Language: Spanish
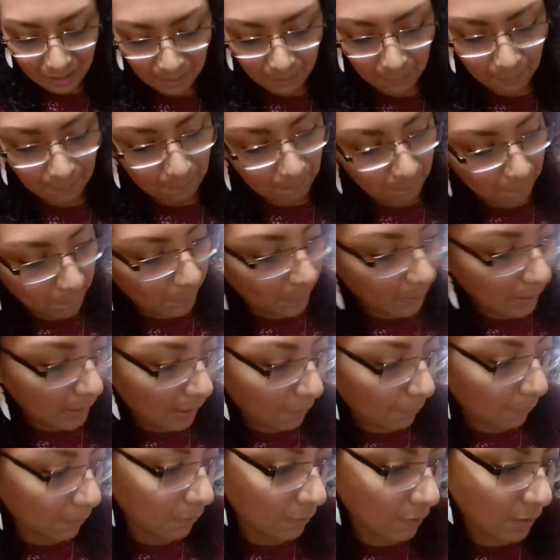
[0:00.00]
Em,
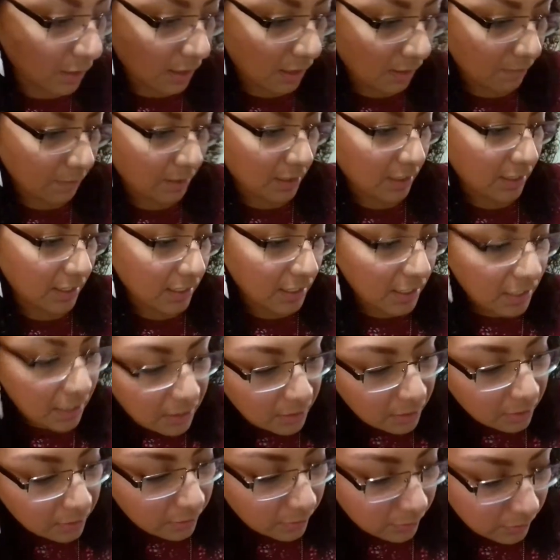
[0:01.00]
ya probé de la marca
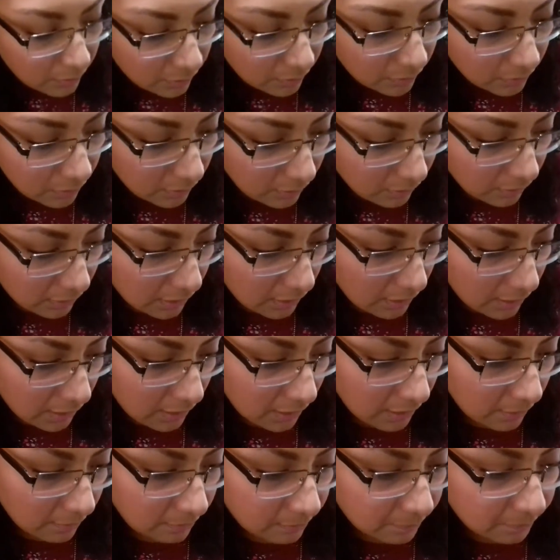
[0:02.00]
Lincoln,
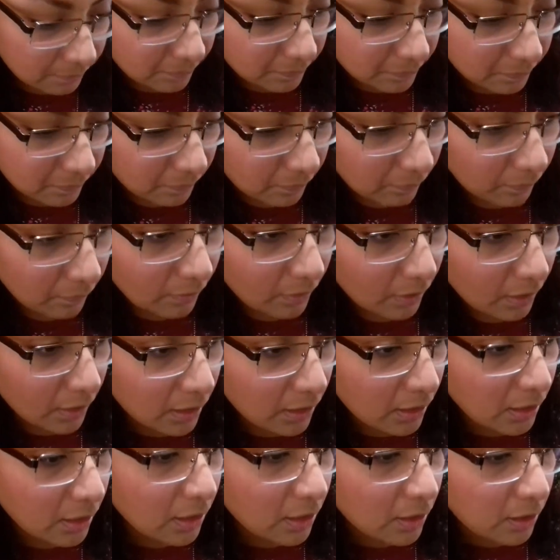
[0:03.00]
de em,
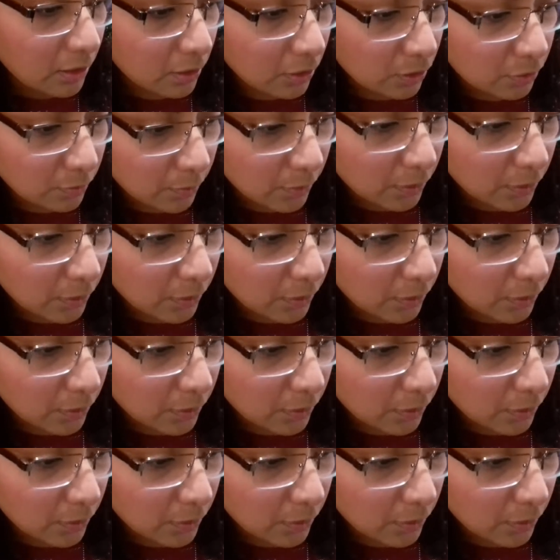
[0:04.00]
los